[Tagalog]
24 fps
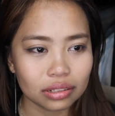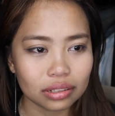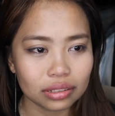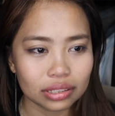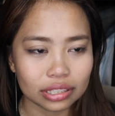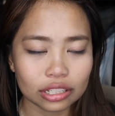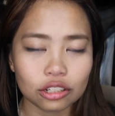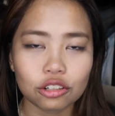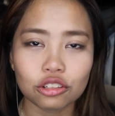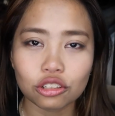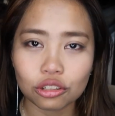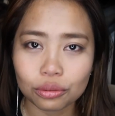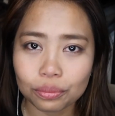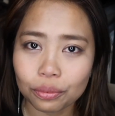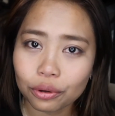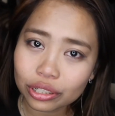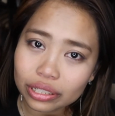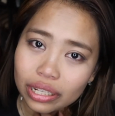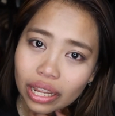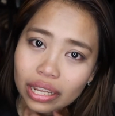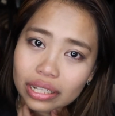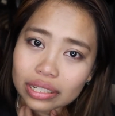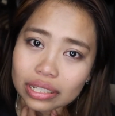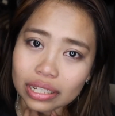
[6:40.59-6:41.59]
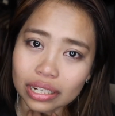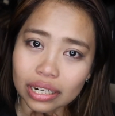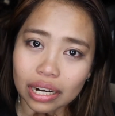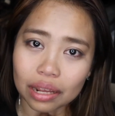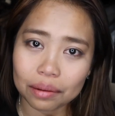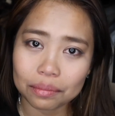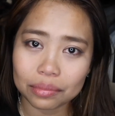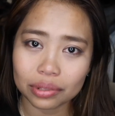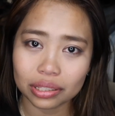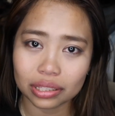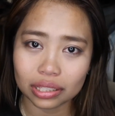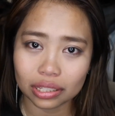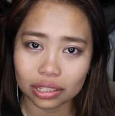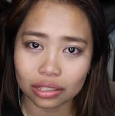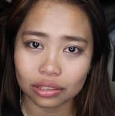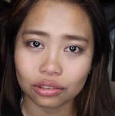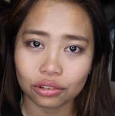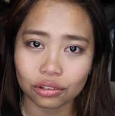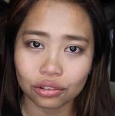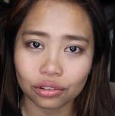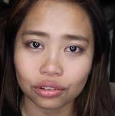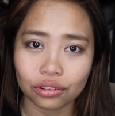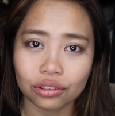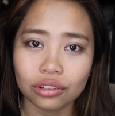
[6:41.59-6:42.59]
Sinasuportahan ka namin
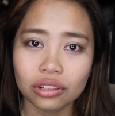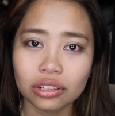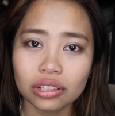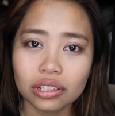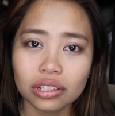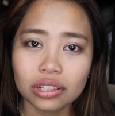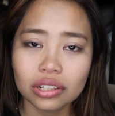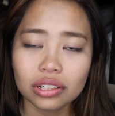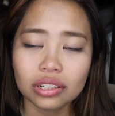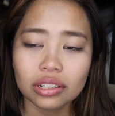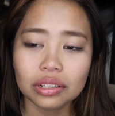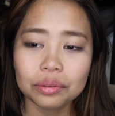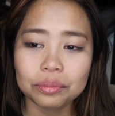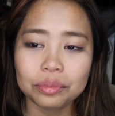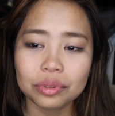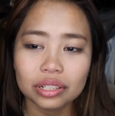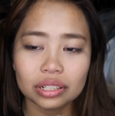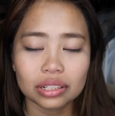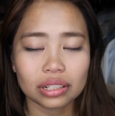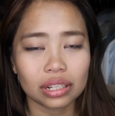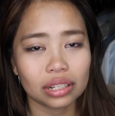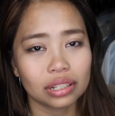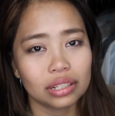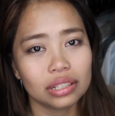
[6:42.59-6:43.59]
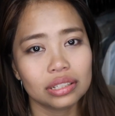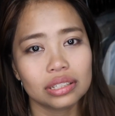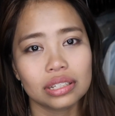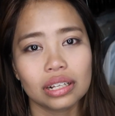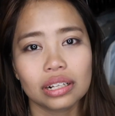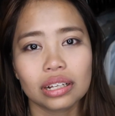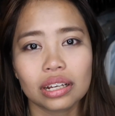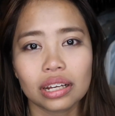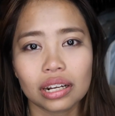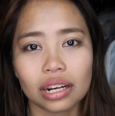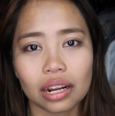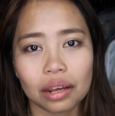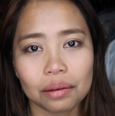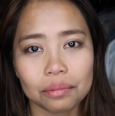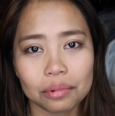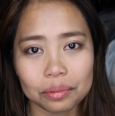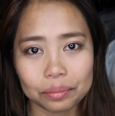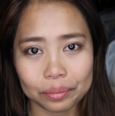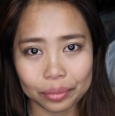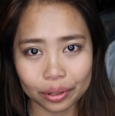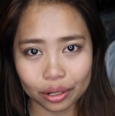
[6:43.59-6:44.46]
dito. Pinagdadasal ka namin.